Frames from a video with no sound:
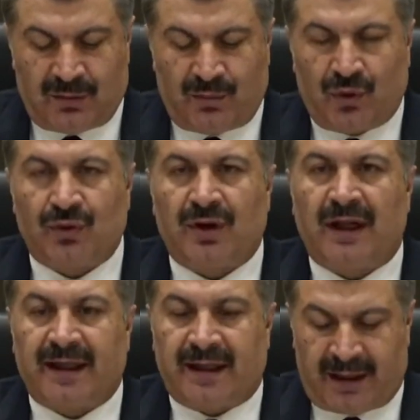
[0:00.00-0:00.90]
Bu
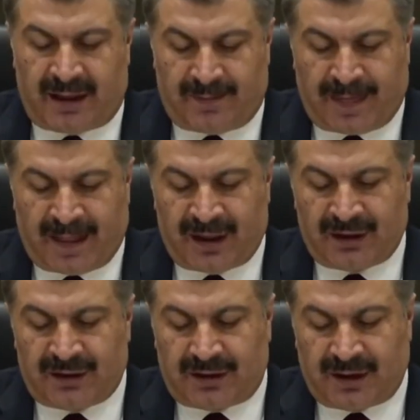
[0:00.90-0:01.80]
kural gereği
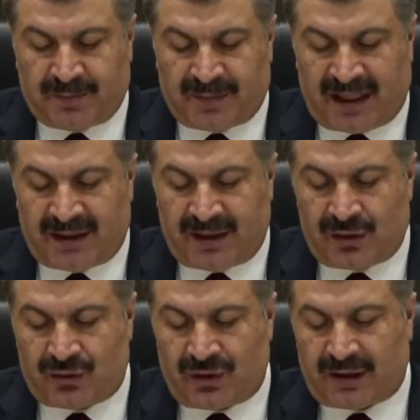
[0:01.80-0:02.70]
tıp
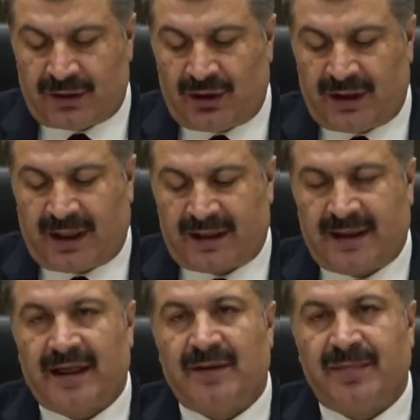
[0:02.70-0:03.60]
kendini sürekli olarak
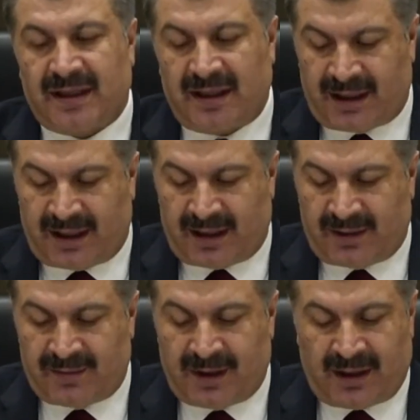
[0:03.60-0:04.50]
yeni
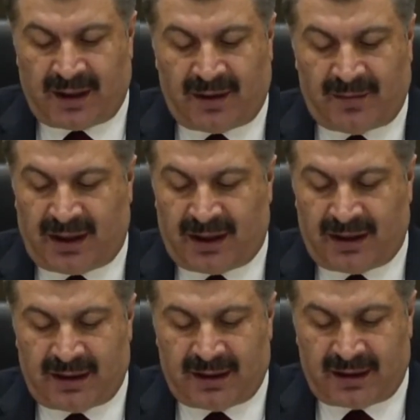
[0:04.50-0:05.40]
bilgilere ama
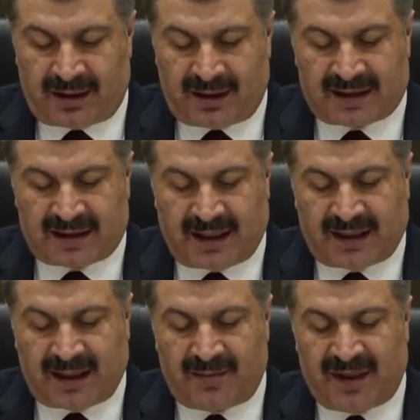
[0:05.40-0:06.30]
riske
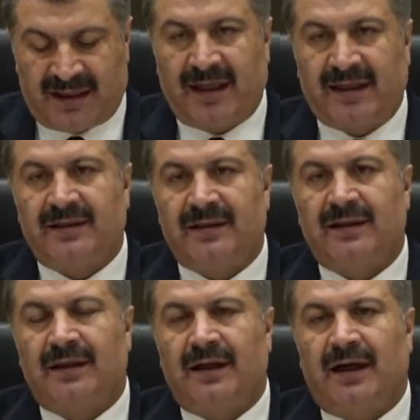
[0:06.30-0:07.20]
girmeden
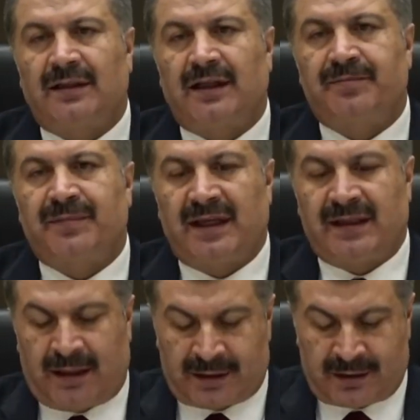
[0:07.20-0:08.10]
adapte
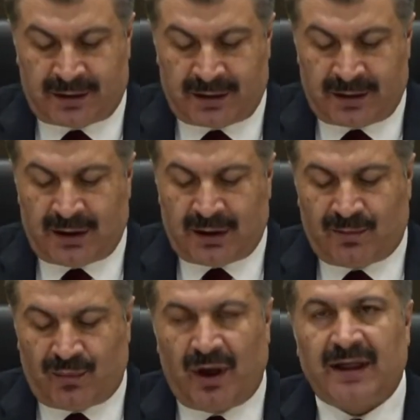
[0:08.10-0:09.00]
eder.
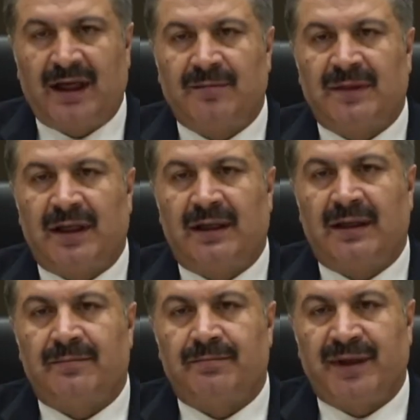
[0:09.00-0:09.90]
Bu
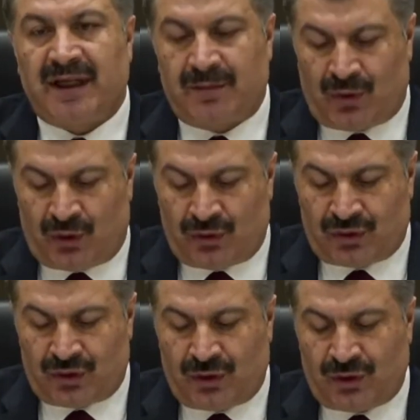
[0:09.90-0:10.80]
anlamda bilim
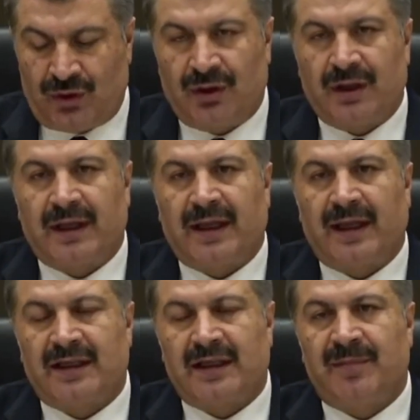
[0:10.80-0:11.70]
öncü,
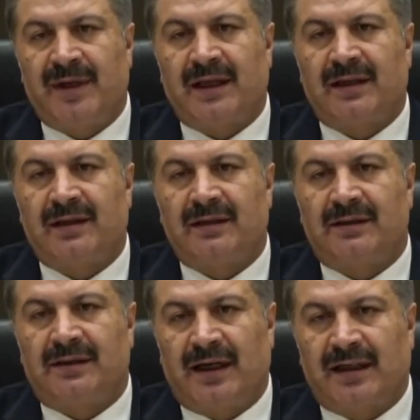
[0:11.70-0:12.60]
hekimlik
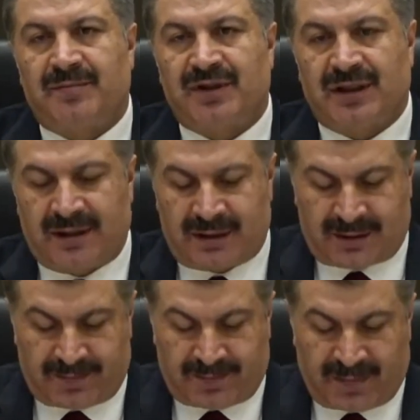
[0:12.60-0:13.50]

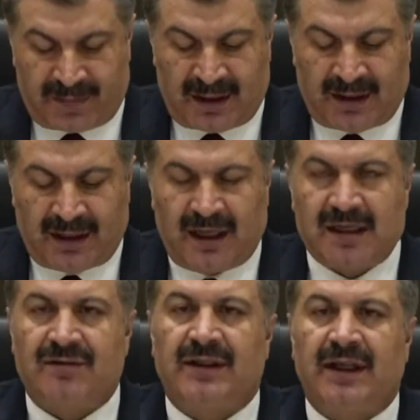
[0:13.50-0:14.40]
takipçidir.
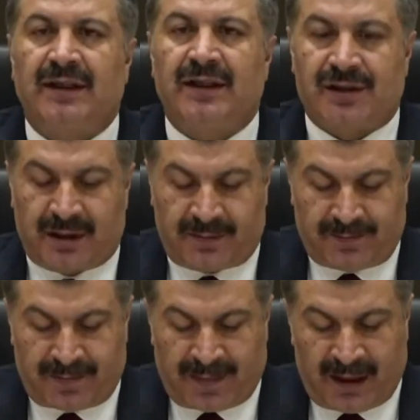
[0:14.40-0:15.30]
Aziz vatandaşlarım,